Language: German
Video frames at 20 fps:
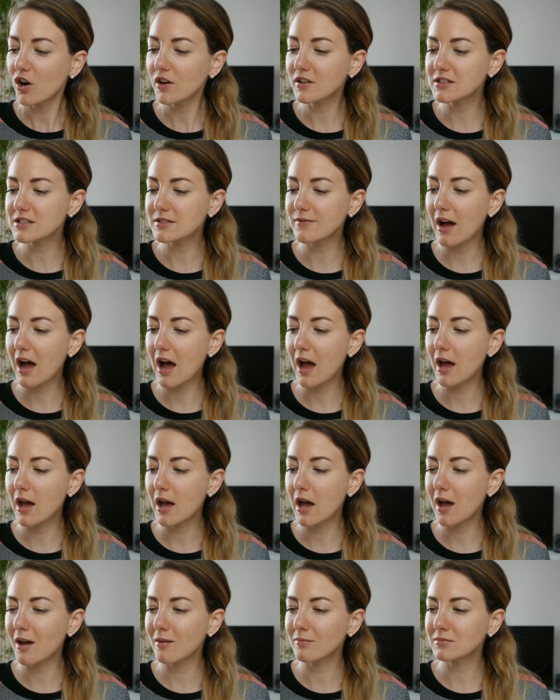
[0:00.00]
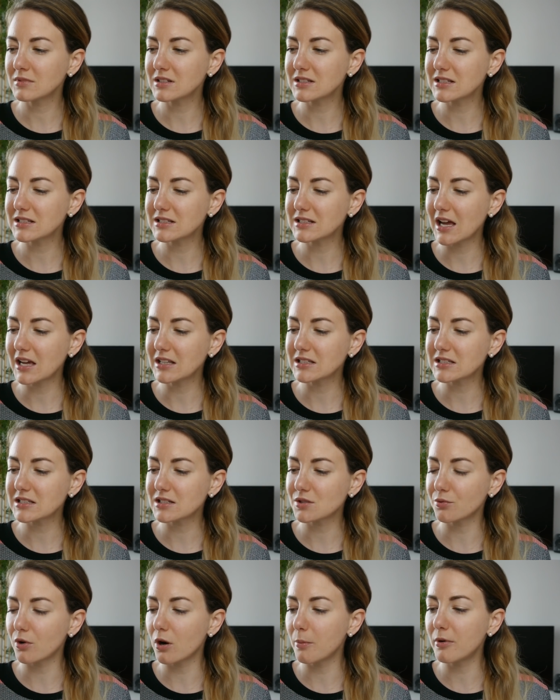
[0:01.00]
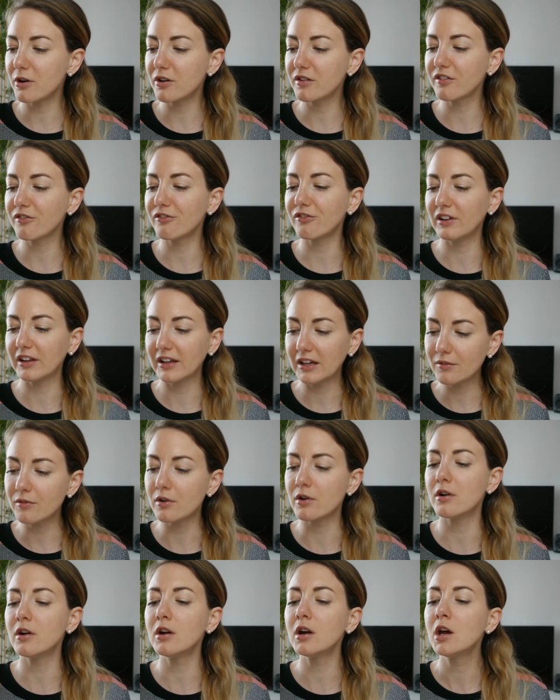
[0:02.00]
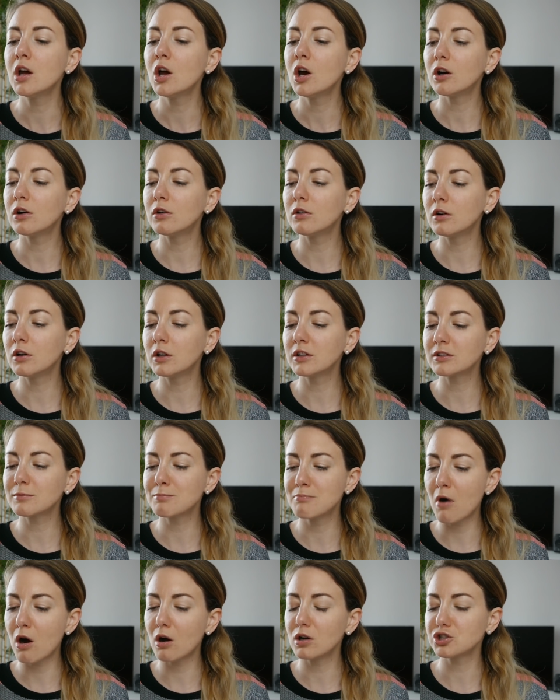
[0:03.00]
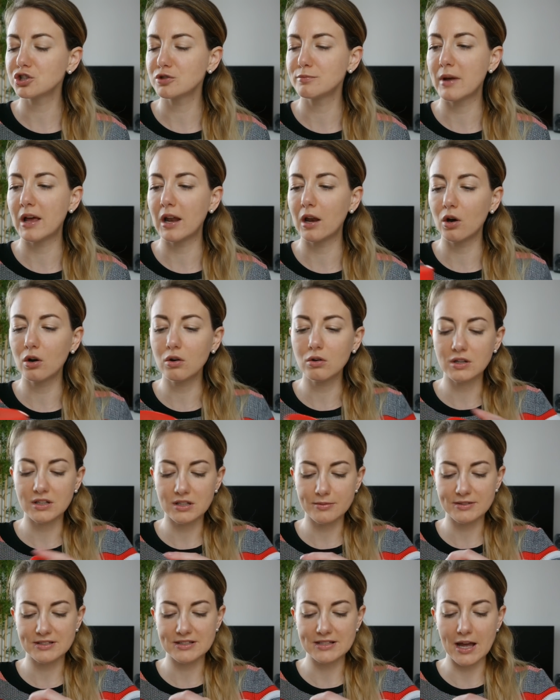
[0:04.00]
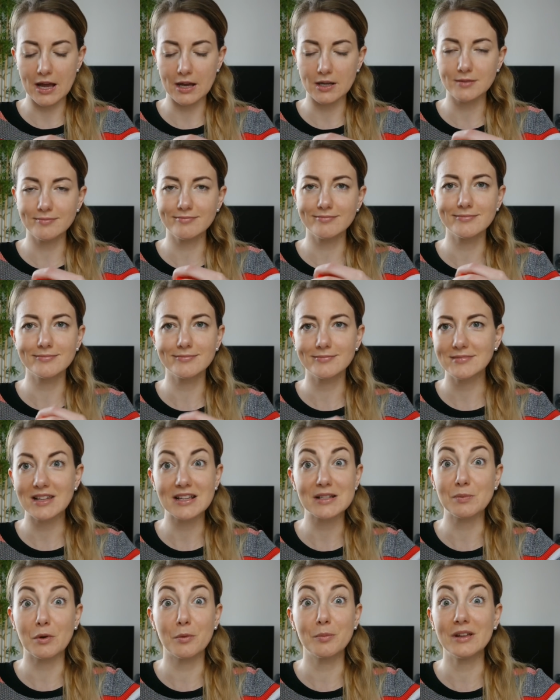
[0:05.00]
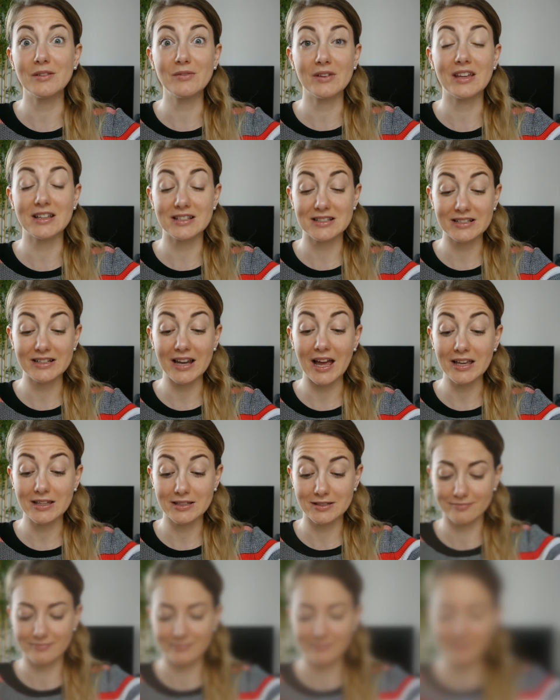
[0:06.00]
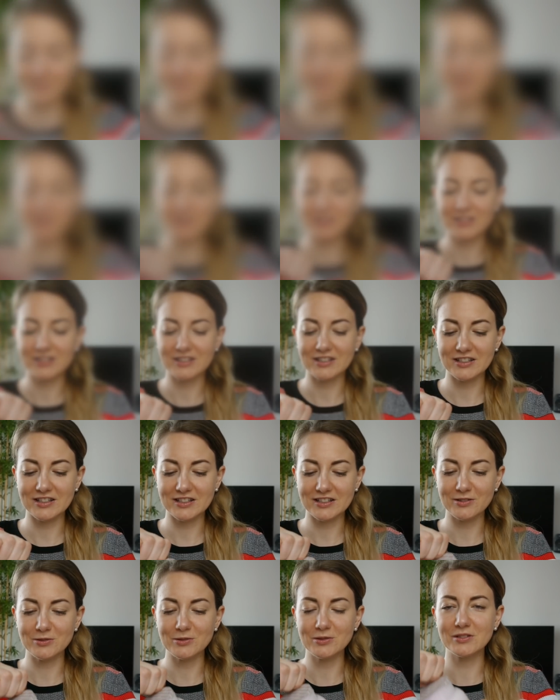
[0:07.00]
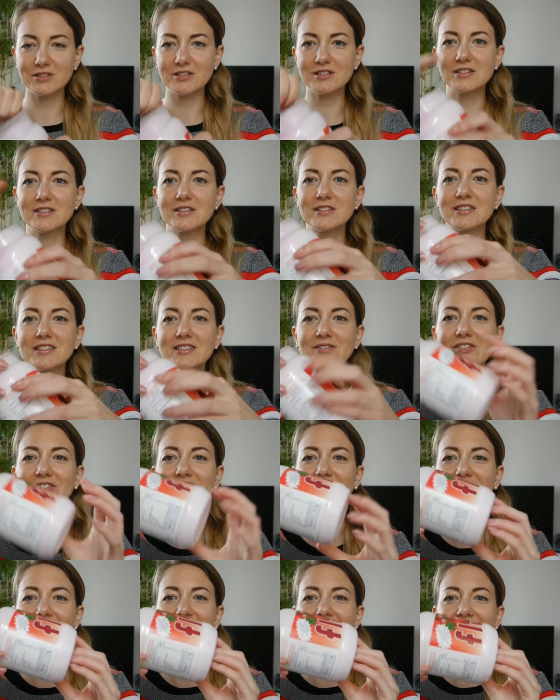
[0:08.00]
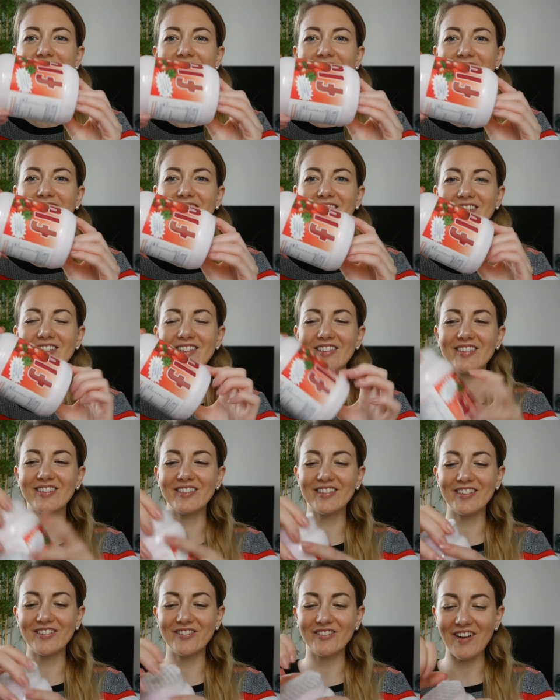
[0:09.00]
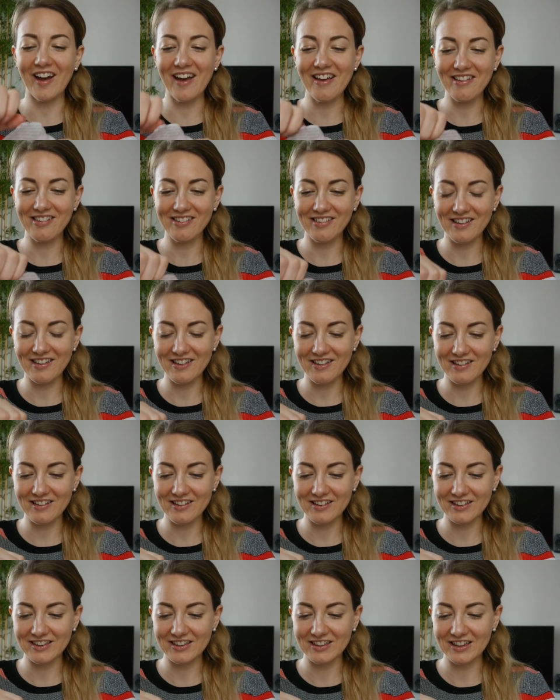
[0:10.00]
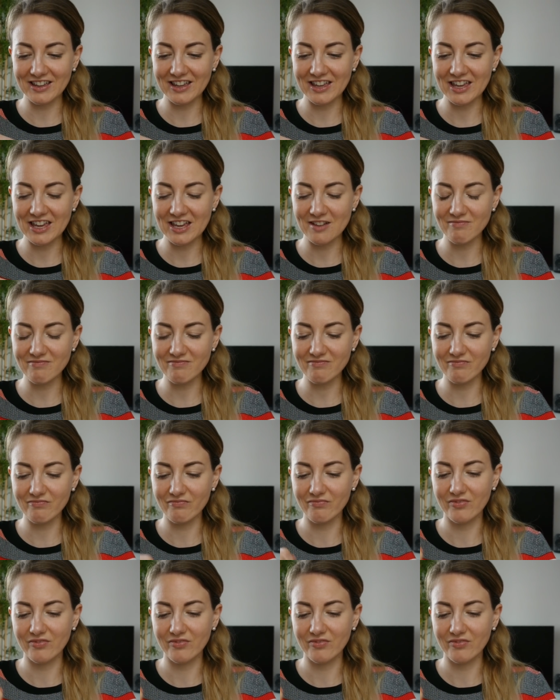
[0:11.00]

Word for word: Und zwar, ähm, das ist ein Strawberry Flavor und Marshmallow. Und ich würde sagen, das probieren wir jetzt gleich. Das ist so ein, weiß nicht, so, das so eine weiße Creme.